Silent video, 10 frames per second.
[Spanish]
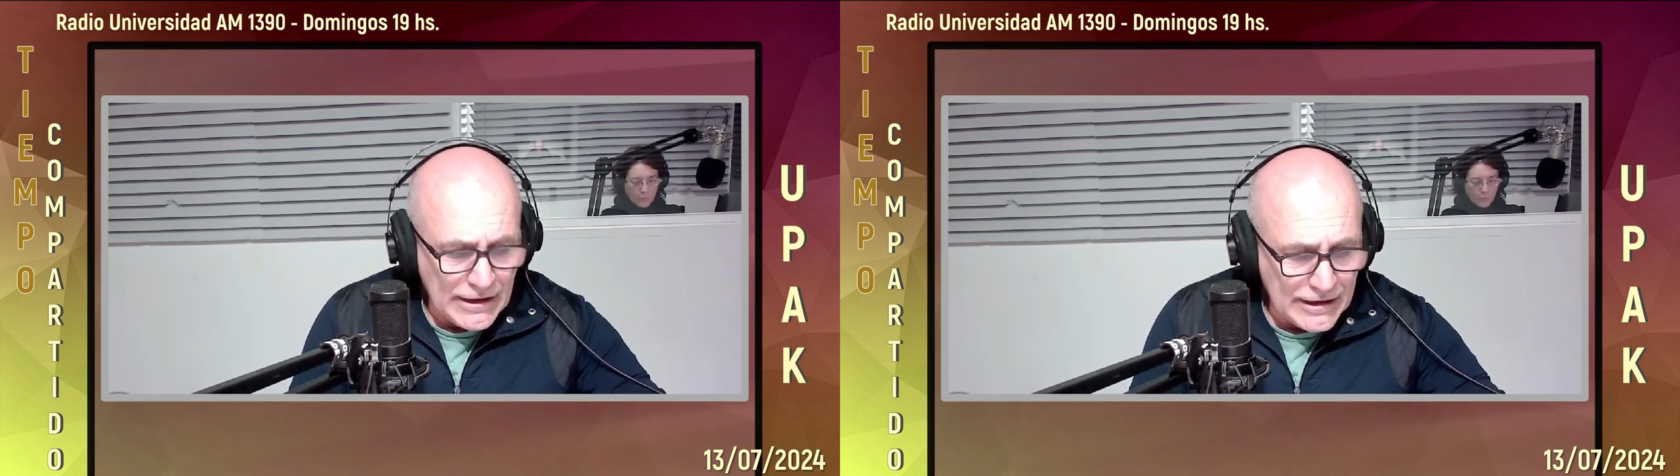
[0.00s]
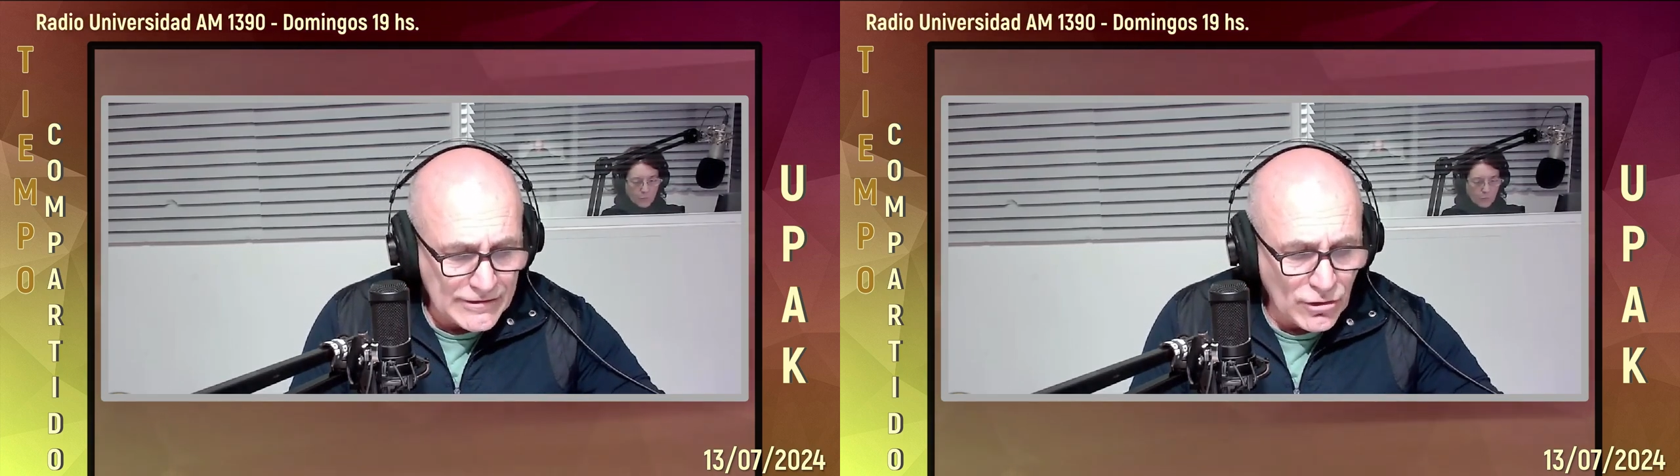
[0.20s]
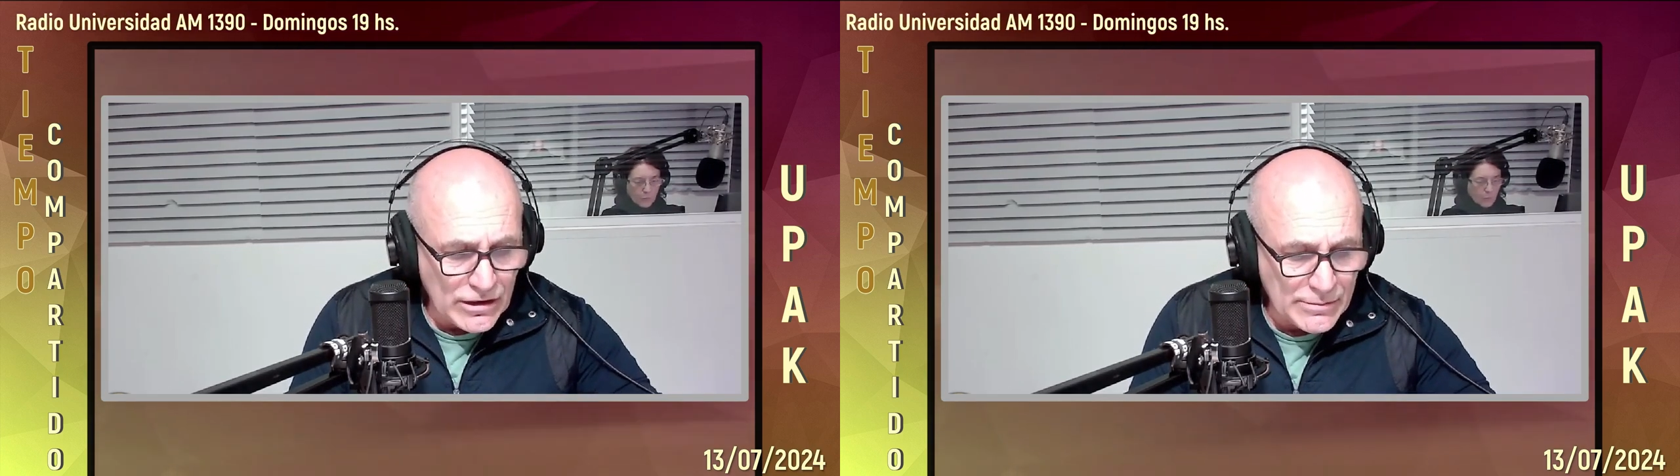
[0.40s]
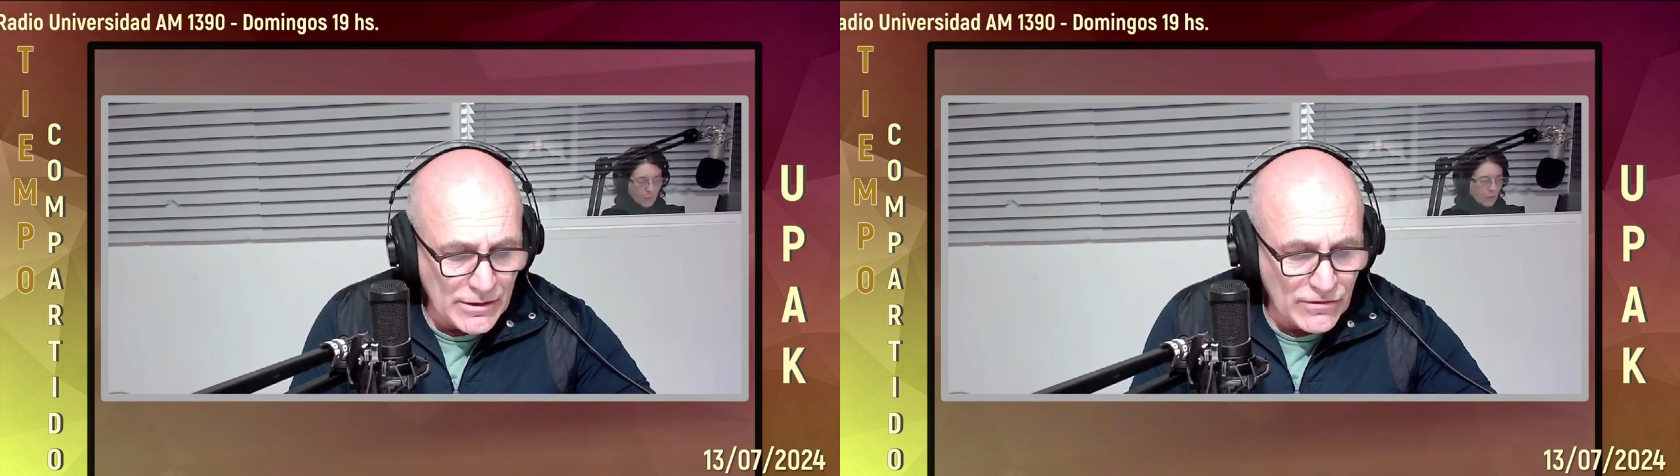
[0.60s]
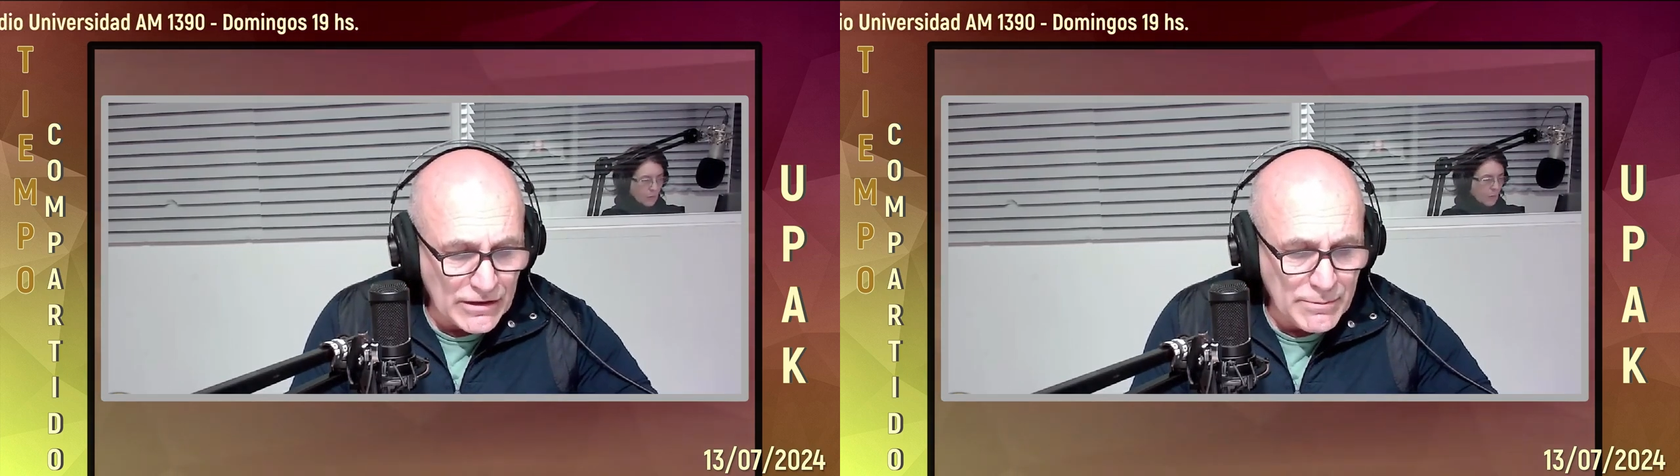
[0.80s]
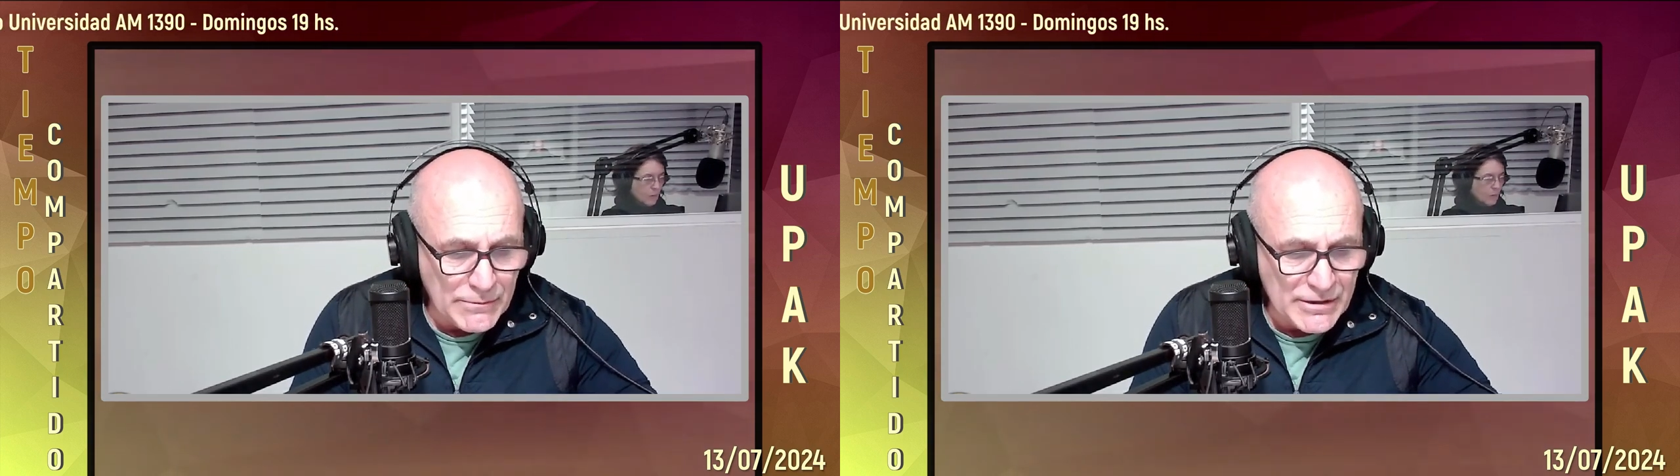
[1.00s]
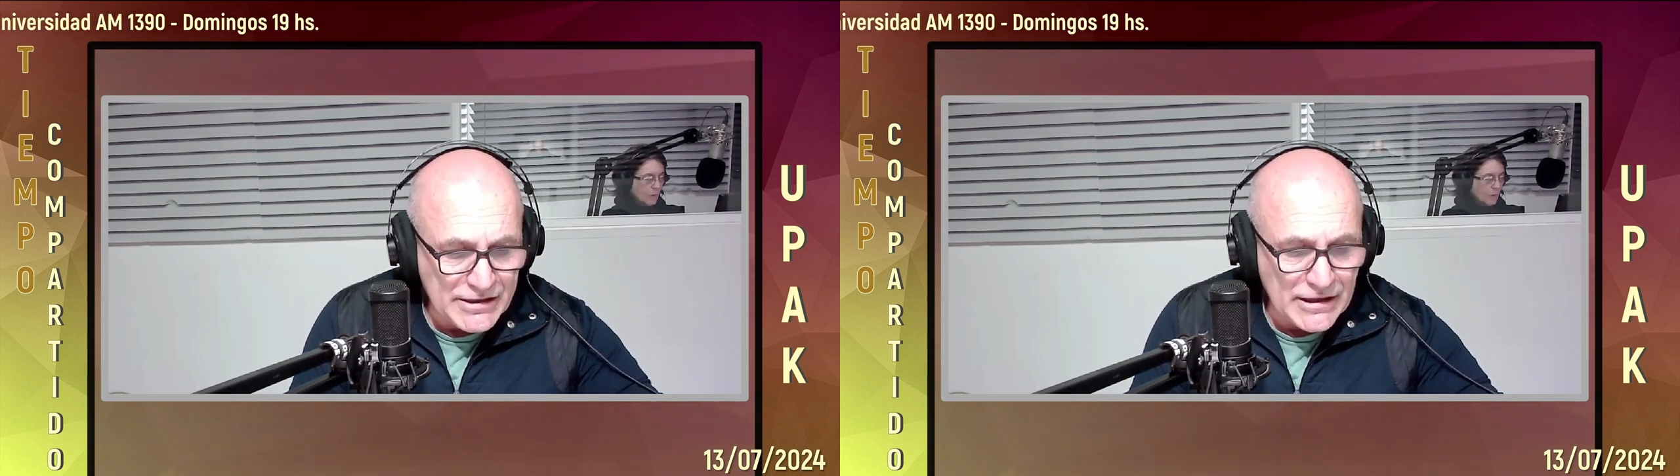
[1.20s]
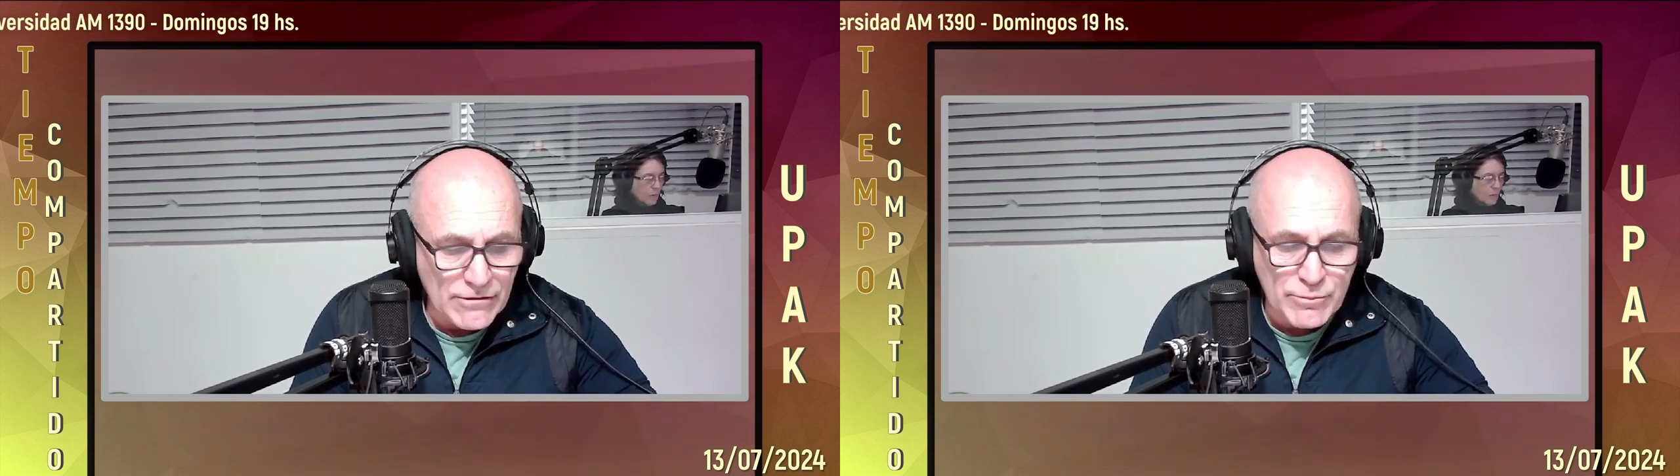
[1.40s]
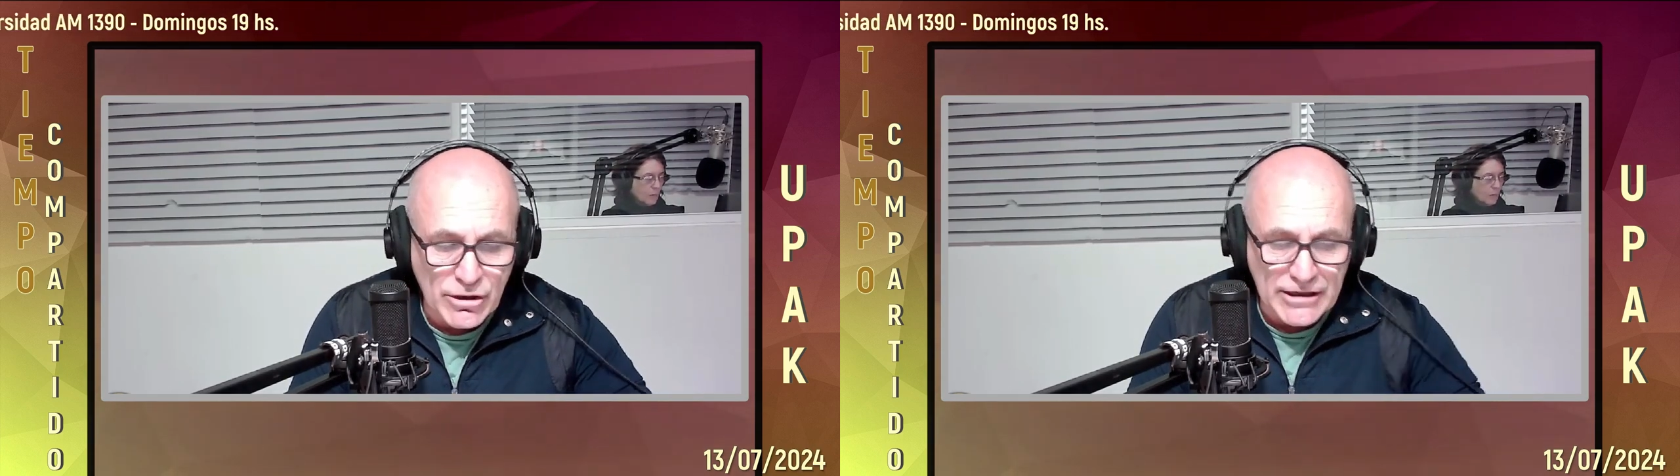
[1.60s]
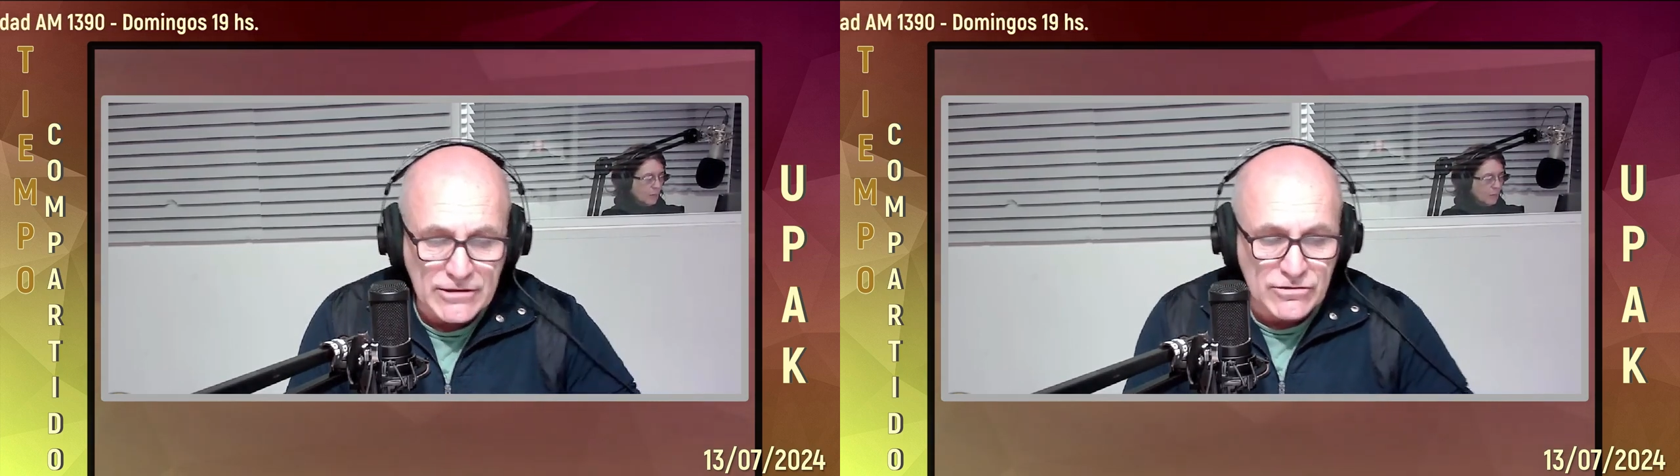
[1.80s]
esos libros de Felipe Piña los
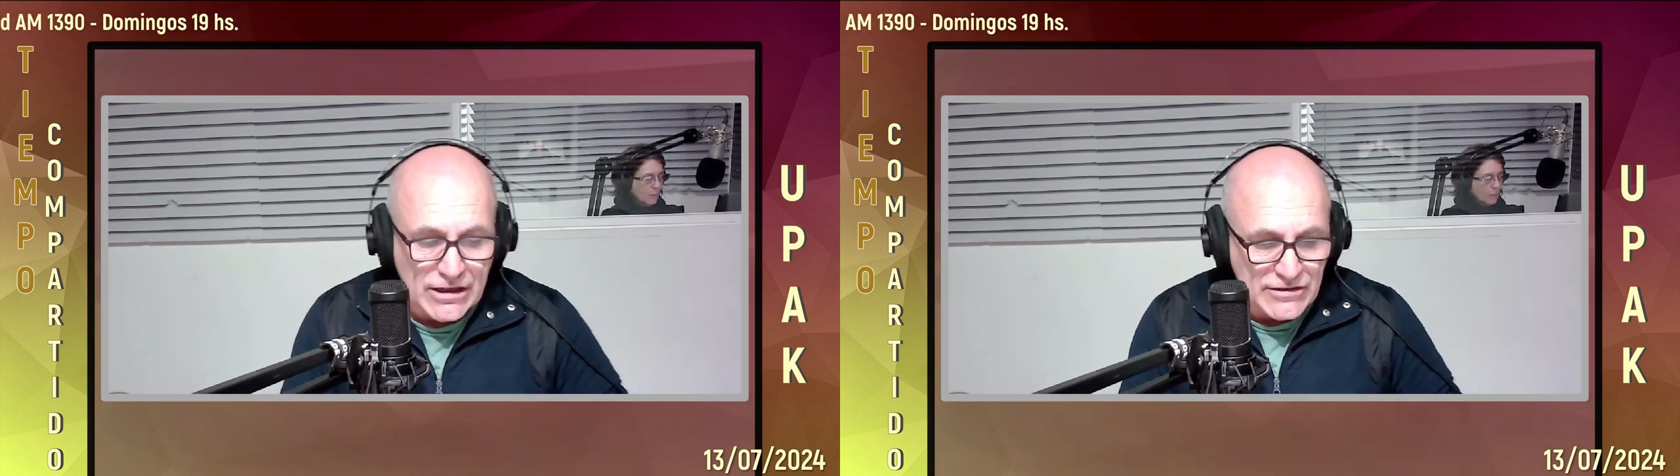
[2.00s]
pueden encontrar.